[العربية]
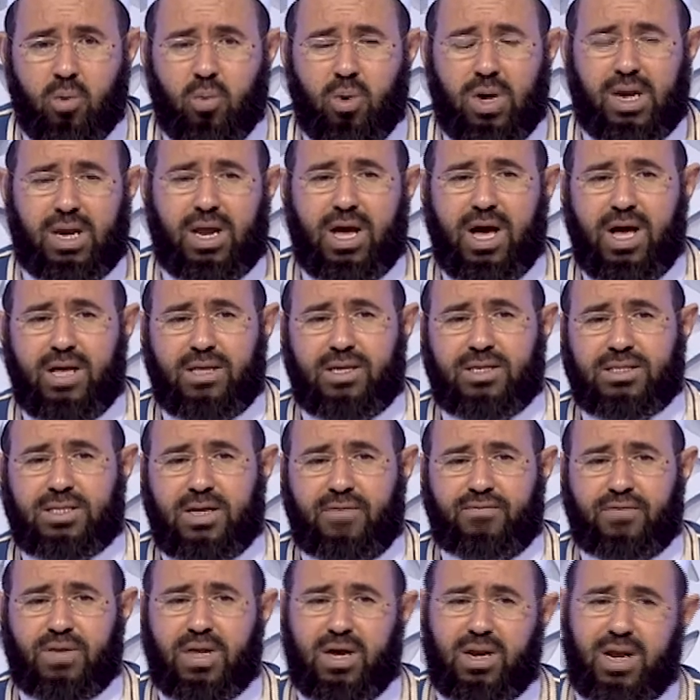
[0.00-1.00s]
ولا هذا
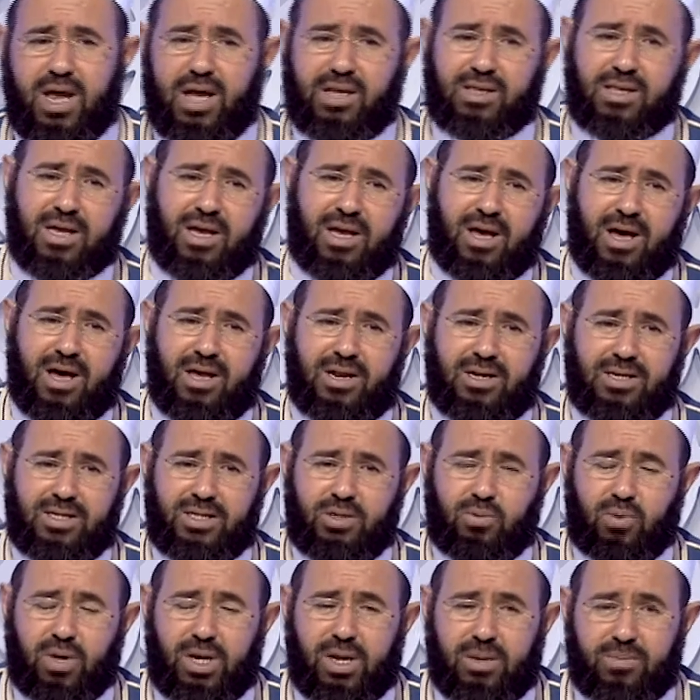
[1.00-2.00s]
صفته نعته
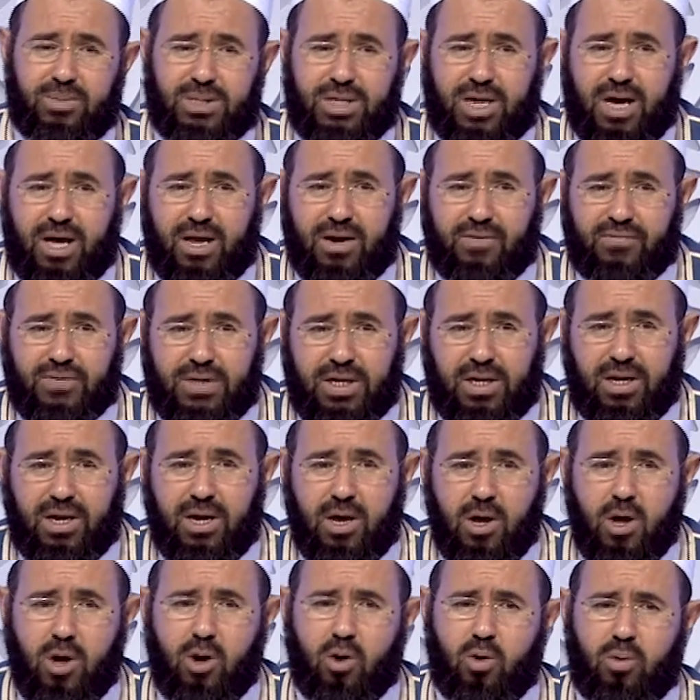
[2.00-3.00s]
خارجي ولا مش عارف شني
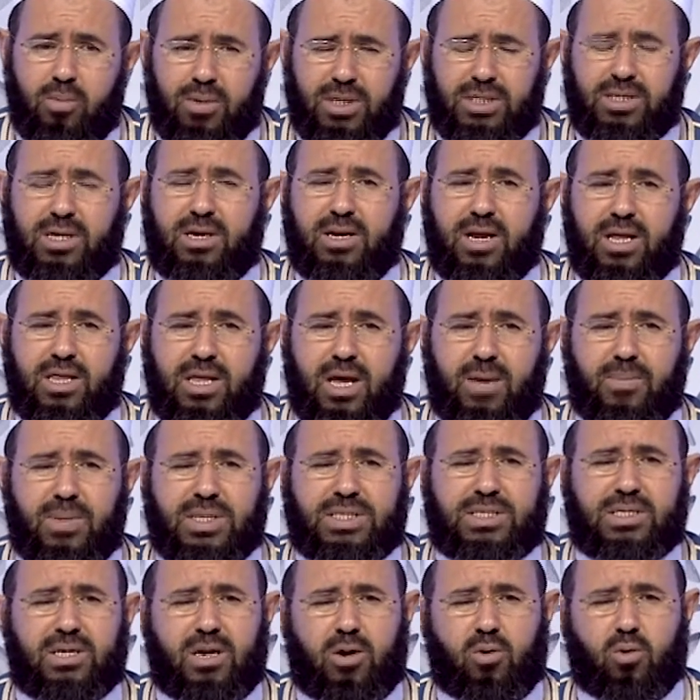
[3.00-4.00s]
ومش الردع
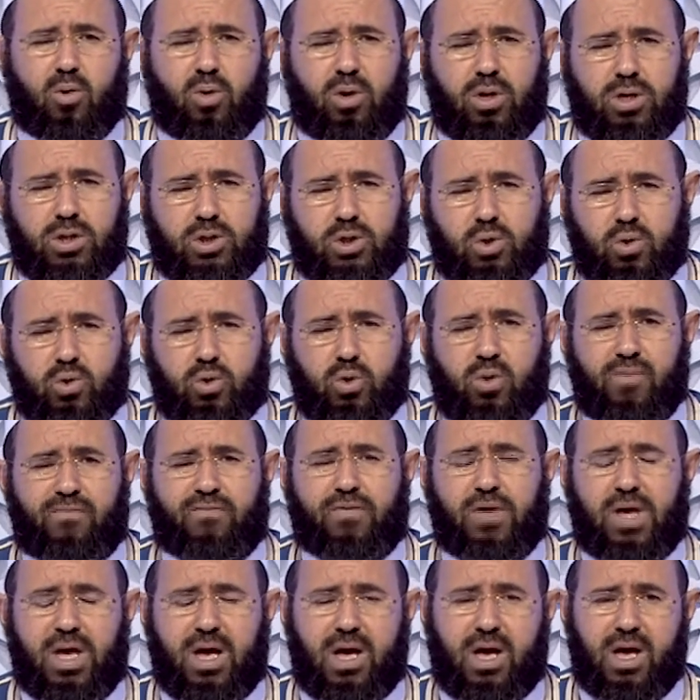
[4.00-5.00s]
بس كل السجون
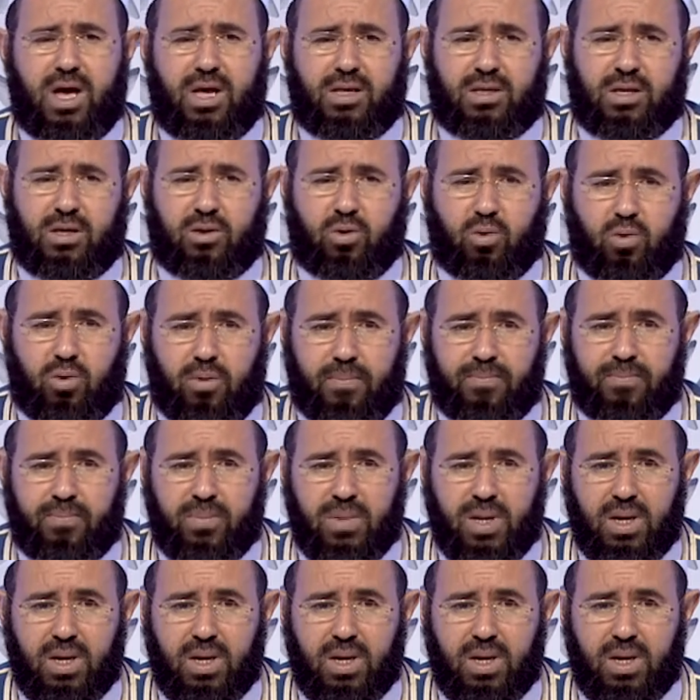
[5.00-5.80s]
فيها هذا الظلم